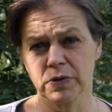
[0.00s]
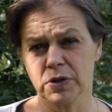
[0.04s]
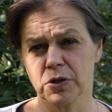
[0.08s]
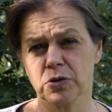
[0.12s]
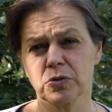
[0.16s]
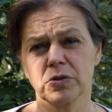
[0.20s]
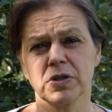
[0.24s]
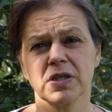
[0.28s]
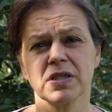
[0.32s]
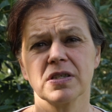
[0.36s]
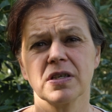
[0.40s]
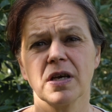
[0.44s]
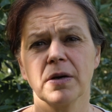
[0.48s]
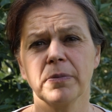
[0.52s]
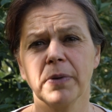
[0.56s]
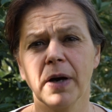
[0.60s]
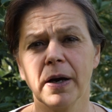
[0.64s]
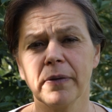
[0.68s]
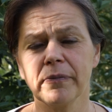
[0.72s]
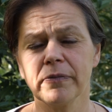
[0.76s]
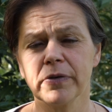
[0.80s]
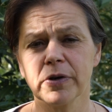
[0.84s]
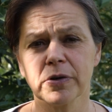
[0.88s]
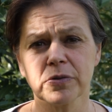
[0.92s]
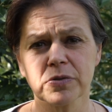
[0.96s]
wird. Und deshalb
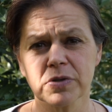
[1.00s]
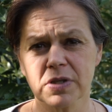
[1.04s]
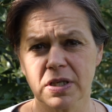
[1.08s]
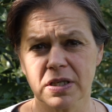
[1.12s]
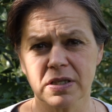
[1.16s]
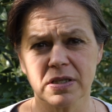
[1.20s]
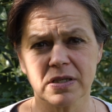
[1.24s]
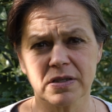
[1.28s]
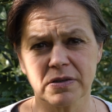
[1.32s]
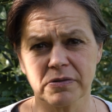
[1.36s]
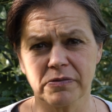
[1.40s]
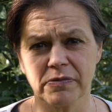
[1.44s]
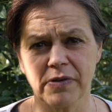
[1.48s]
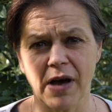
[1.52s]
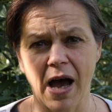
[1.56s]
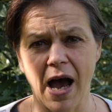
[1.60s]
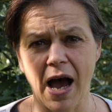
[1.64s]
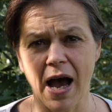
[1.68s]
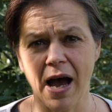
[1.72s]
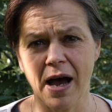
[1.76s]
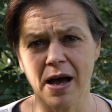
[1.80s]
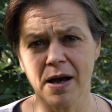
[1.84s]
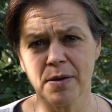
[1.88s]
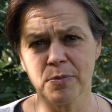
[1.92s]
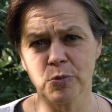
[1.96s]
haben wir uns an diese
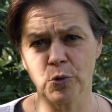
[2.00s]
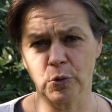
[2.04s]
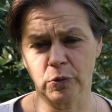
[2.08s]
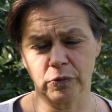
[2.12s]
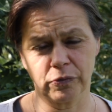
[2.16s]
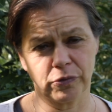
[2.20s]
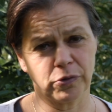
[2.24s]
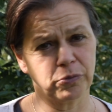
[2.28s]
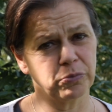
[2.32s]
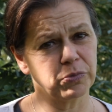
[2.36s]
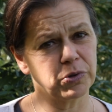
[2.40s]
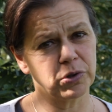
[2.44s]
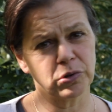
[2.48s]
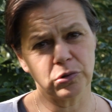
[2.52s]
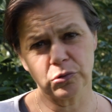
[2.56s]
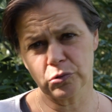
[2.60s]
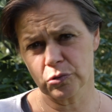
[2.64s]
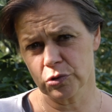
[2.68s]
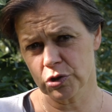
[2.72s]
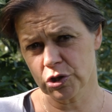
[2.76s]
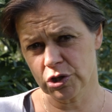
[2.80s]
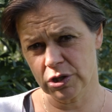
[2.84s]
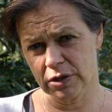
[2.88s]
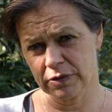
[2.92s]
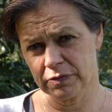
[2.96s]
Verarmung von
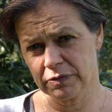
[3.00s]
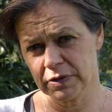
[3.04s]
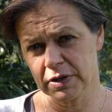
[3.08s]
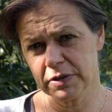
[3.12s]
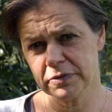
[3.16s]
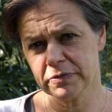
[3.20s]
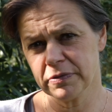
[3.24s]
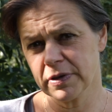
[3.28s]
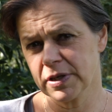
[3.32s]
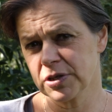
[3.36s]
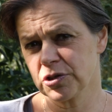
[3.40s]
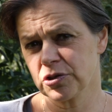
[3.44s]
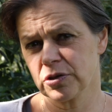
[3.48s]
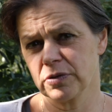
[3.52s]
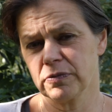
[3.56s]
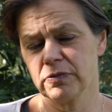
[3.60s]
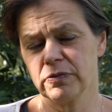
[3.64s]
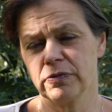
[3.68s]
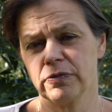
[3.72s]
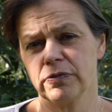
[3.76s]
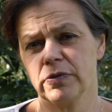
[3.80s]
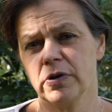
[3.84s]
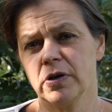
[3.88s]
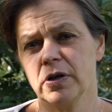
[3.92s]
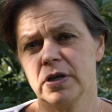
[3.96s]
biologischer Vielfalt schon
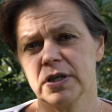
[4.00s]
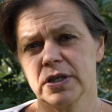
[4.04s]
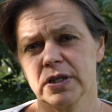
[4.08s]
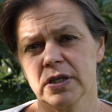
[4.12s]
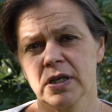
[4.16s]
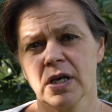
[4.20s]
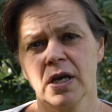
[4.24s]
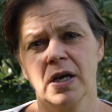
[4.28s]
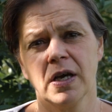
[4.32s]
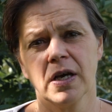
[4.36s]
völlig